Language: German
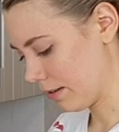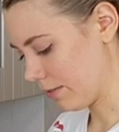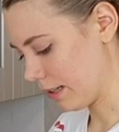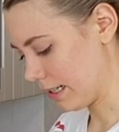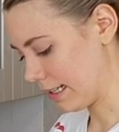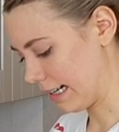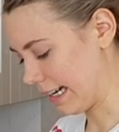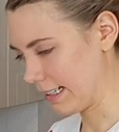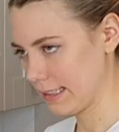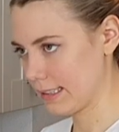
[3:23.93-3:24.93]
Weil
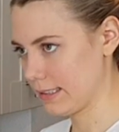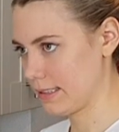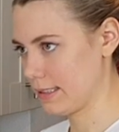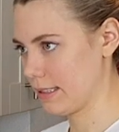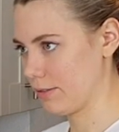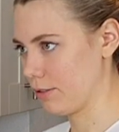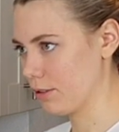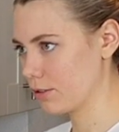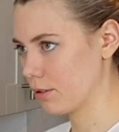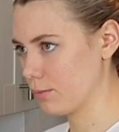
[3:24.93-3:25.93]
eigentlich ist es ja
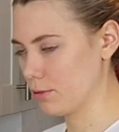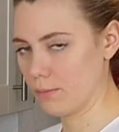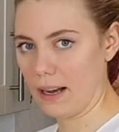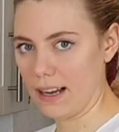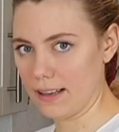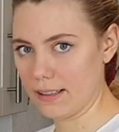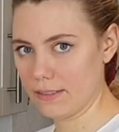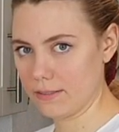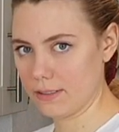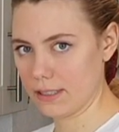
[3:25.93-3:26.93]
vollkommen normal,
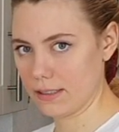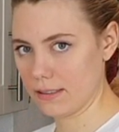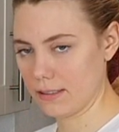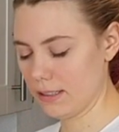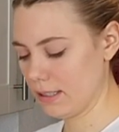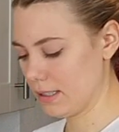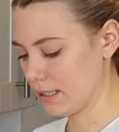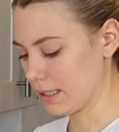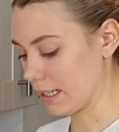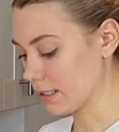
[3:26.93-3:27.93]
wenn
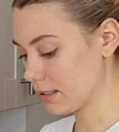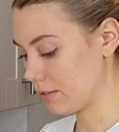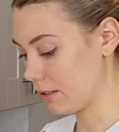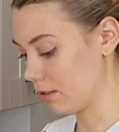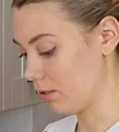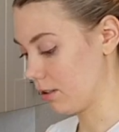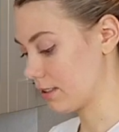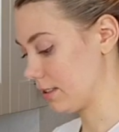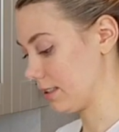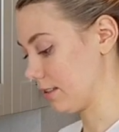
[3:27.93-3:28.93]
ganz viele
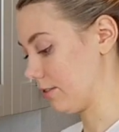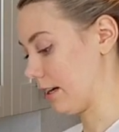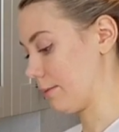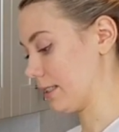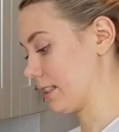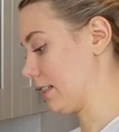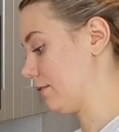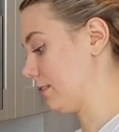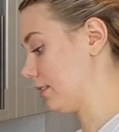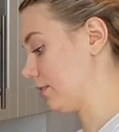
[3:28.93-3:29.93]
Leute sich auf einmal
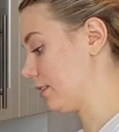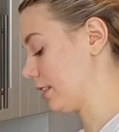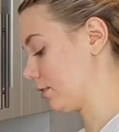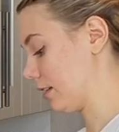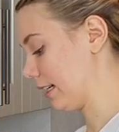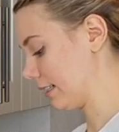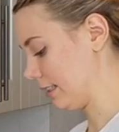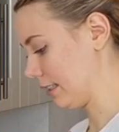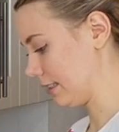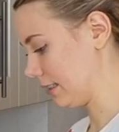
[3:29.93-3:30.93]
treffen, die sich vielleicht auch länger
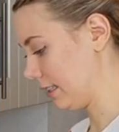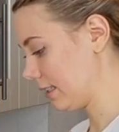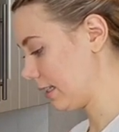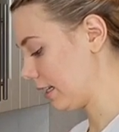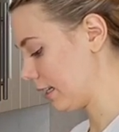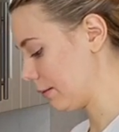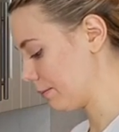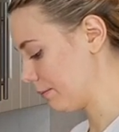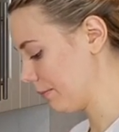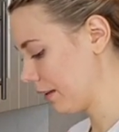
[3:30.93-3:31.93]
nicht gesehen
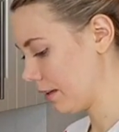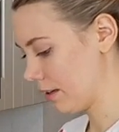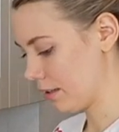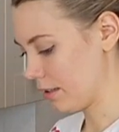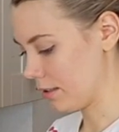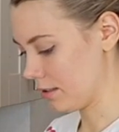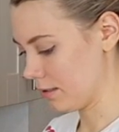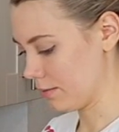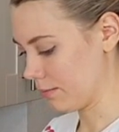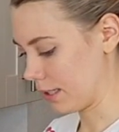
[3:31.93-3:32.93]
haben.
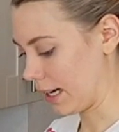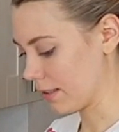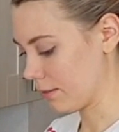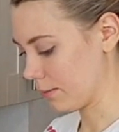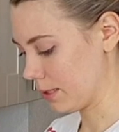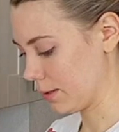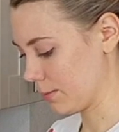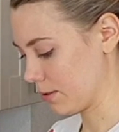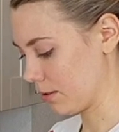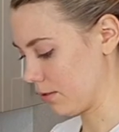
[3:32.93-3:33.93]
Ähm, gerade wenn man nicht
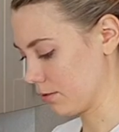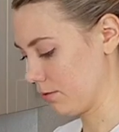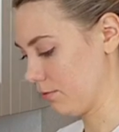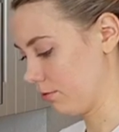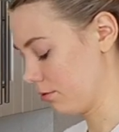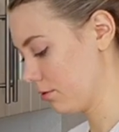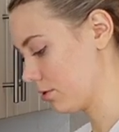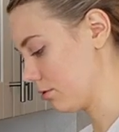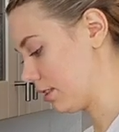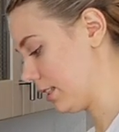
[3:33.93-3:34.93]
mehr zu Hause
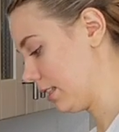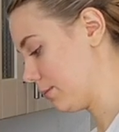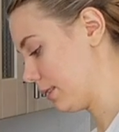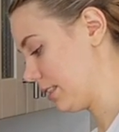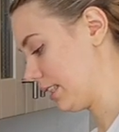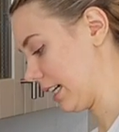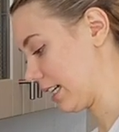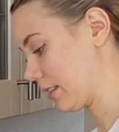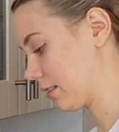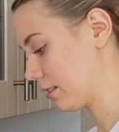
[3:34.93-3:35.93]
wohnt oder nicht mehr
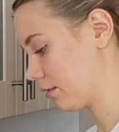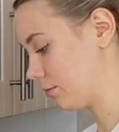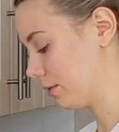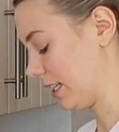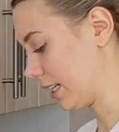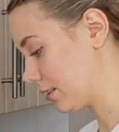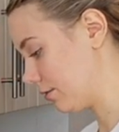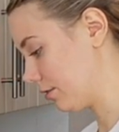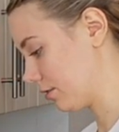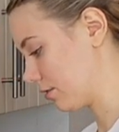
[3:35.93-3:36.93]
direkt um die Ecke
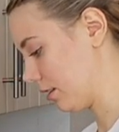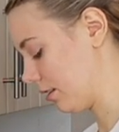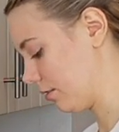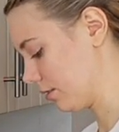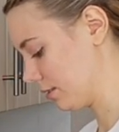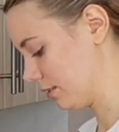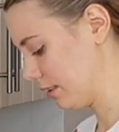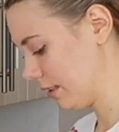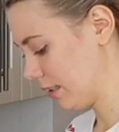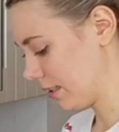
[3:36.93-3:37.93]
von zu
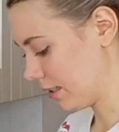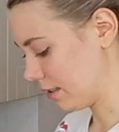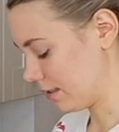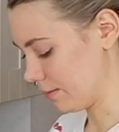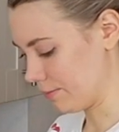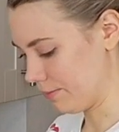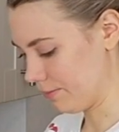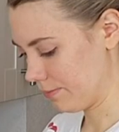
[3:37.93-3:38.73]
Hause. Ähm,